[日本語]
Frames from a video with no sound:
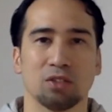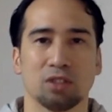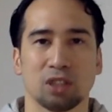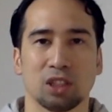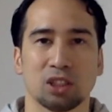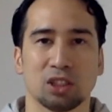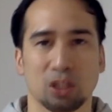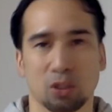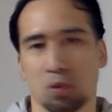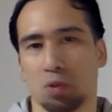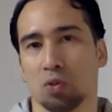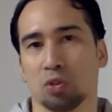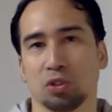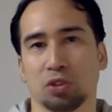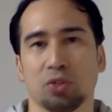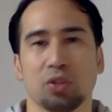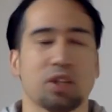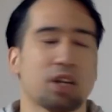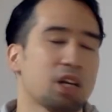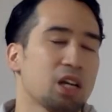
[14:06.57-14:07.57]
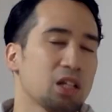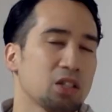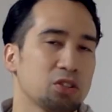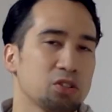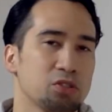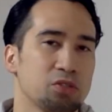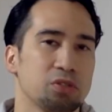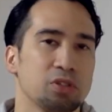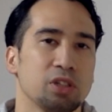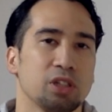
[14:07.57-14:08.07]
私は心地よいかな
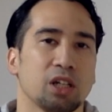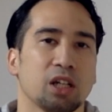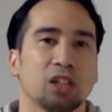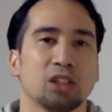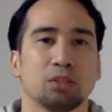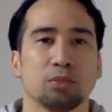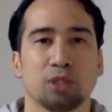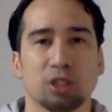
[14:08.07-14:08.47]
というふうに感じ